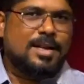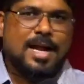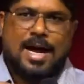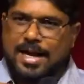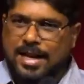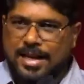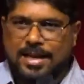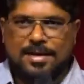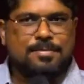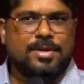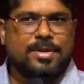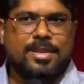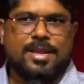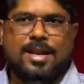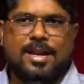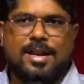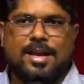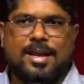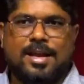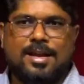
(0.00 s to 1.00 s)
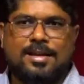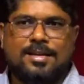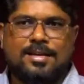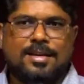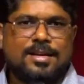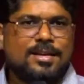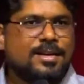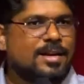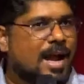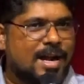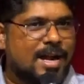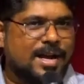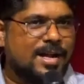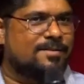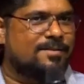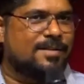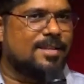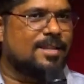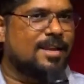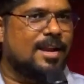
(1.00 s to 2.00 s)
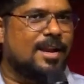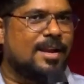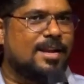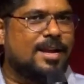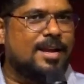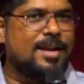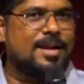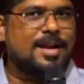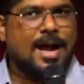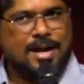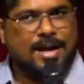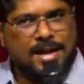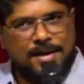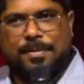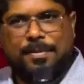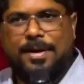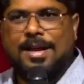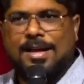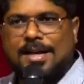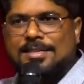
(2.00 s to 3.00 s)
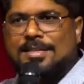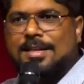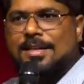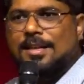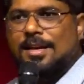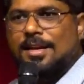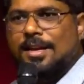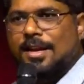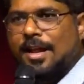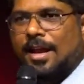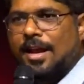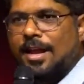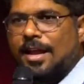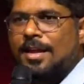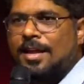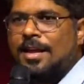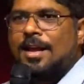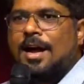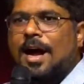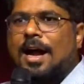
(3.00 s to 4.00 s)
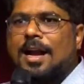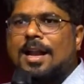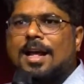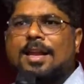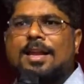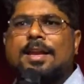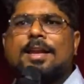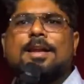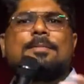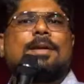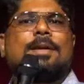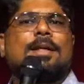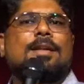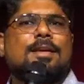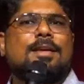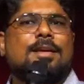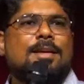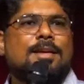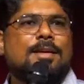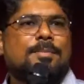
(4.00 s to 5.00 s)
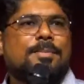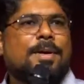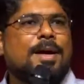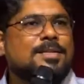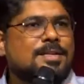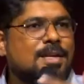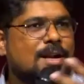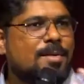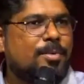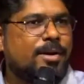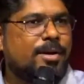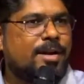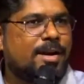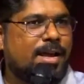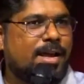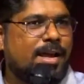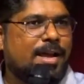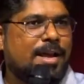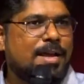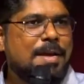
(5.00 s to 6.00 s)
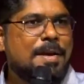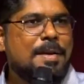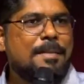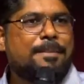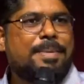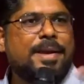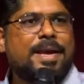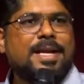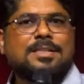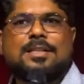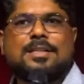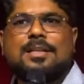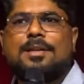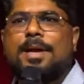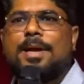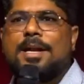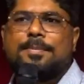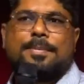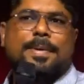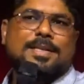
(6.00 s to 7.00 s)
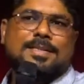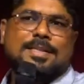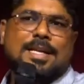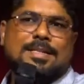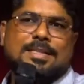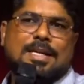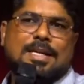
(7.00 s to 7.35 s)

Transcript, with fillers: நானே நிம்மதியாக இல்லை நானே விடுதலையாக இல்லை நானே பல கஷ்டத்தில் இருக்கிறேன் ஆனாலும் என்ன பண்ணுறது பாஸ்டராக போயிட்டேனே பேசணுமேன்னு பேசினா